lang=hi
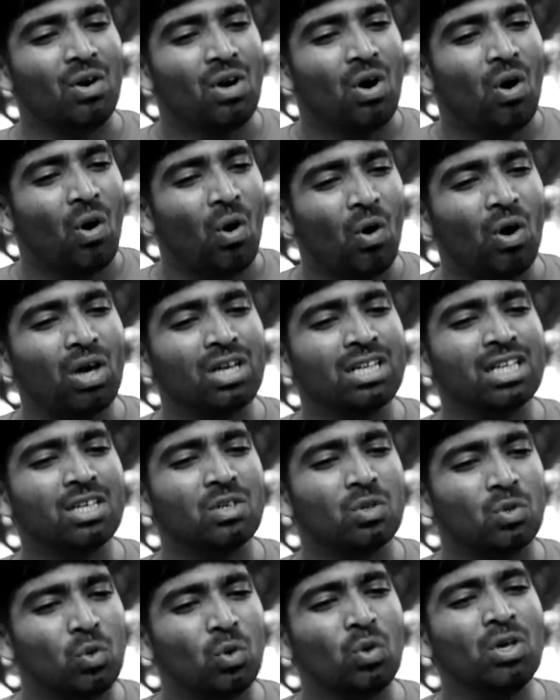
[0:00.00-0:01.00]
और
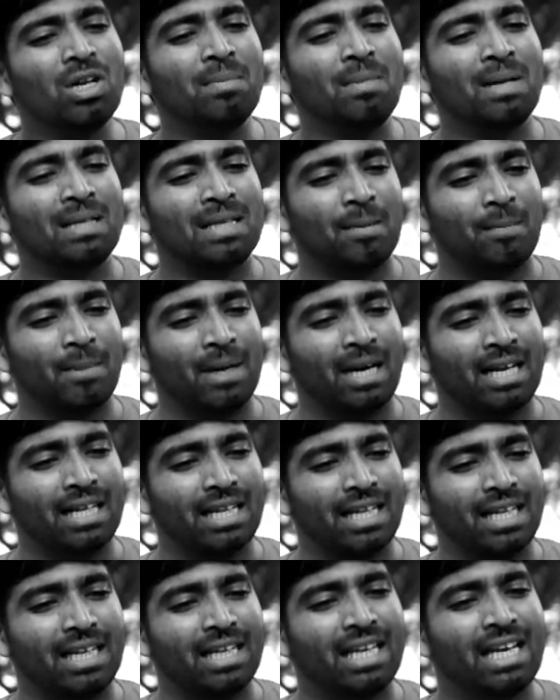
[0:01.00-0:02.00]
ओठ खून में
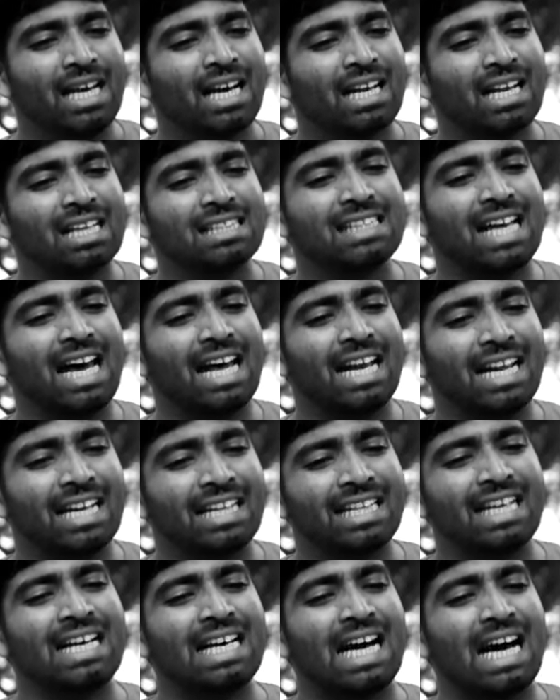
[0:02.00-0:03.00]
थपेड़ की रे
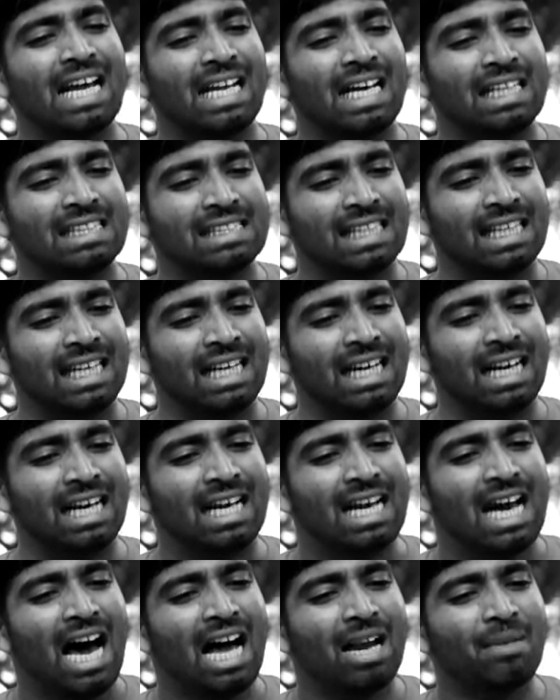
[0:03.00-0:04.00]
सारे नंगा नाच
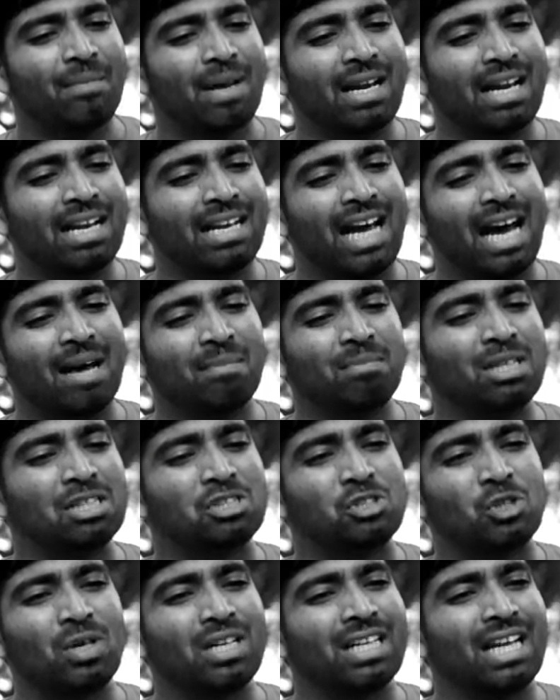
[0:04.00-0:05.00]
है और मेरा
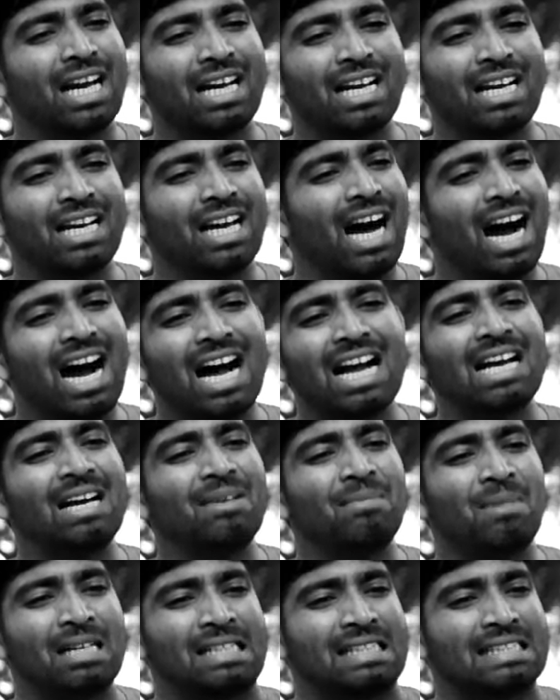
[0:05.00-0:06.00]
नाम तो छोरिया के
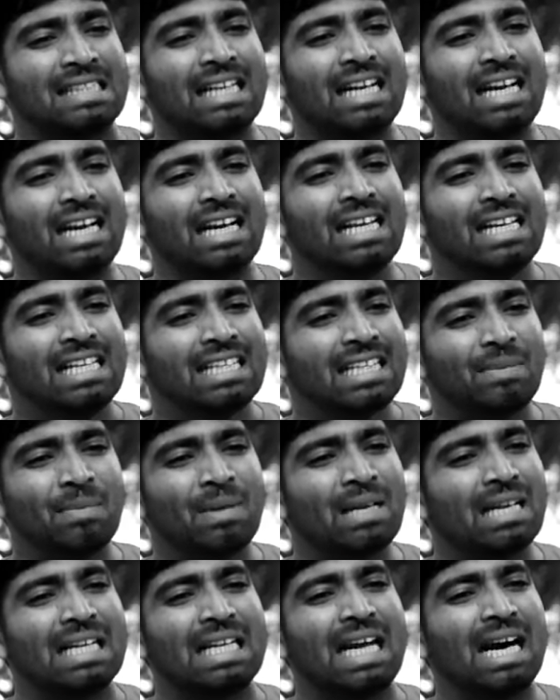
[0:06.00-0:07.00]
आग माच है
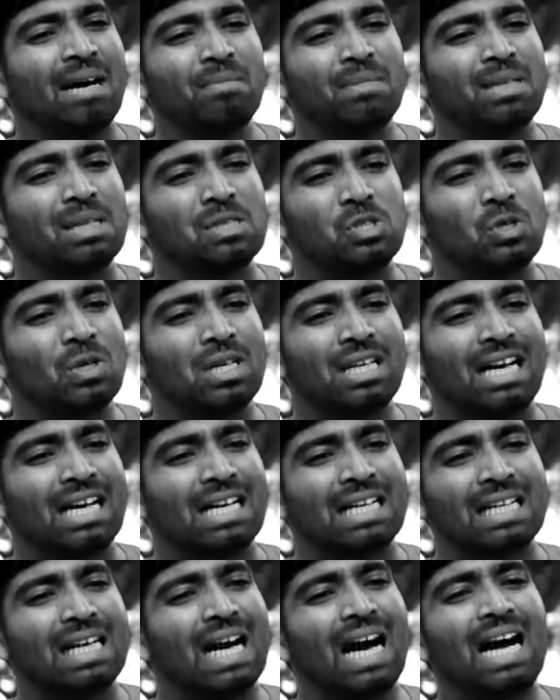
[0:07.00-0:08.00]
ये मेरा नाम तो
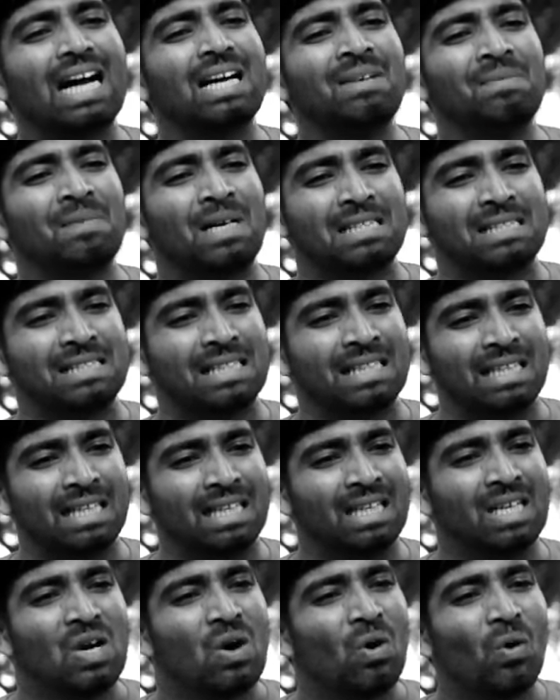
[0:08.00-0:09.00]
छोरिया के आग
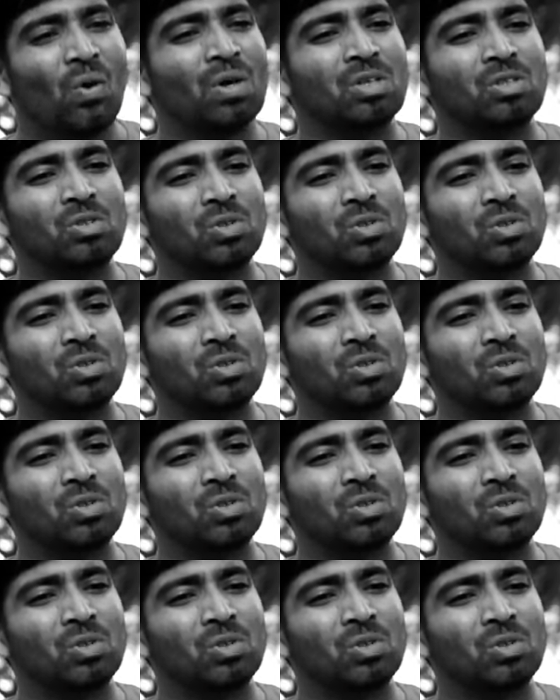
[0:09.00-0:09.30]
माच है